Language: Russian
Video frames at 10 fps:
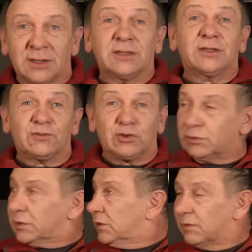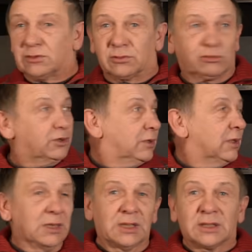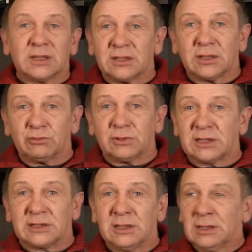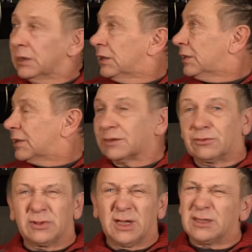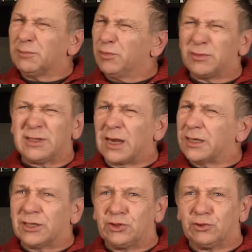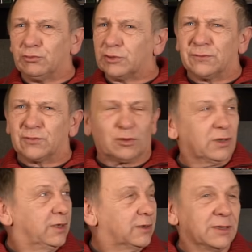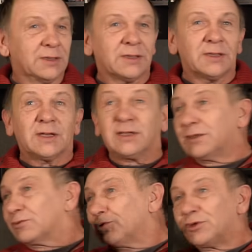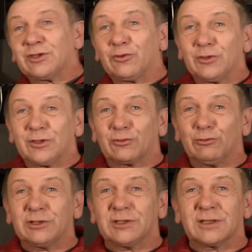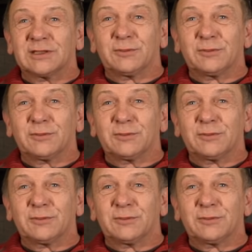И девчонки говорят, слушай, надо куда-то, куда-то, вот так хочу уже в туалет. Они тоже находят кустики,